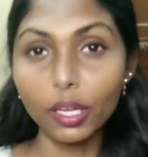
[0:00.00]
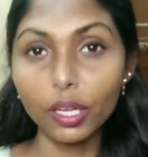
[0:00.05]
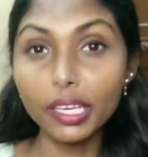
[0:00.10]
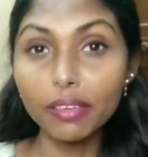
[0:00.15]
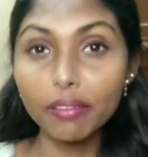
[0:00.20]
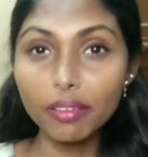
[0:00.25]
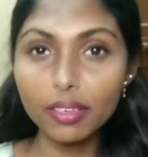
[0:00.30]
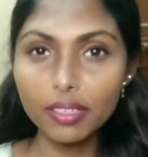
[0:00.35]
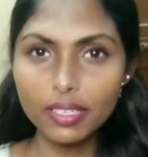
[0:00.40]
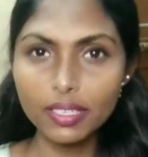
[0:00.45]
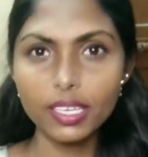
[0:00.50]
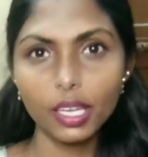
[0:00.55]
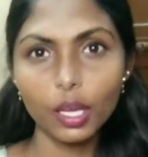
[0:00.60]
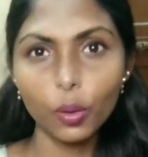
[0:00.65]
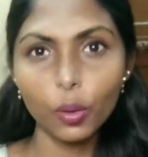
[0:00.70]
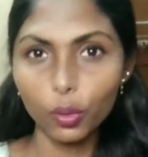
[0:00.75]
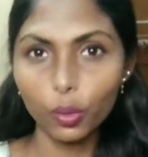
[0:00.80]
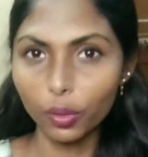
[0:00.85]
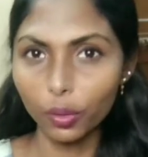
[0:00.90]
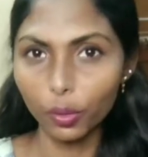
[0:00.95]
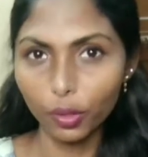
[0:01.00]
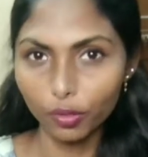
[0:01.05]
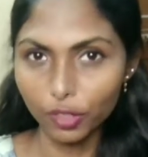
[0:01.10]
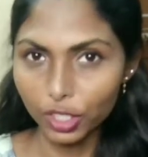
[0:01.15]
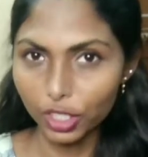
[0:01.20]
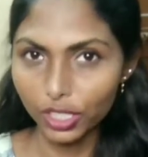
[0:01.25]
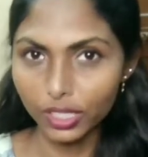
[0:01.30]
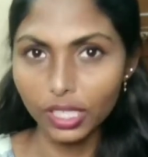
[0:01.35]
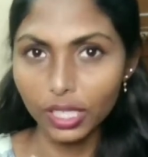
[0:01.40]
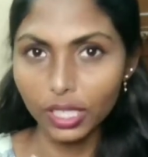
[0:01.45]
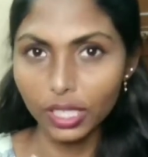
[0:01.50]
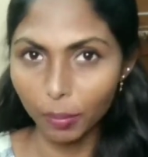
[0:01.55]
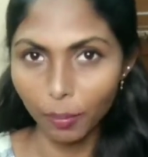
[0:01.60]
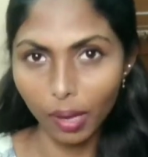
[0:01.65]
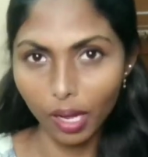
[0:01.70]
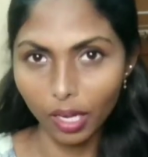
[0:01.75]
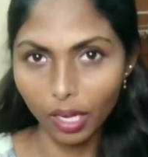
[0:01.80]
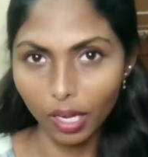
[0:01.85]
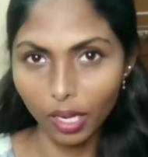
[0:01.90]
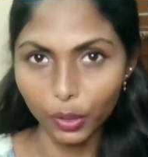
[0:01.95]
இன்ட்ரெஸ்டிங்காக ஒன் ஒரு விஷயத்த நம்ம
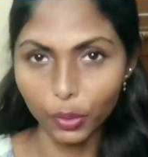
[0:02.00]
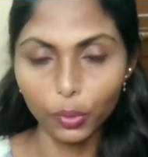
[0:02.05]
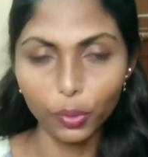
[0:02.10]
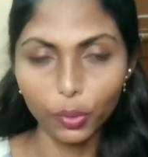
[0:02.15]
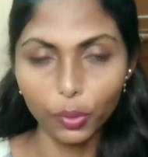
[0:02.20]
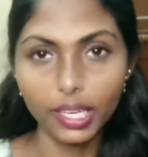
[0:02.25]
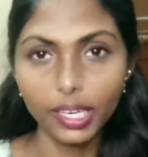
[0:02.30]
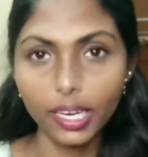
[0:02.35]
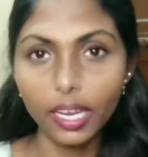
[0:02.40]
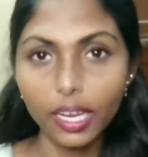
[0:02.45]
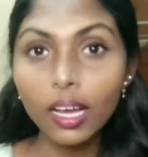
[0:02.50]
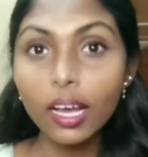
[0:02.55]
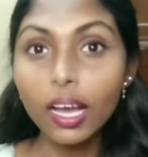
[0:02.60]
பார்க்க வைக்கும் ஓகேங்களா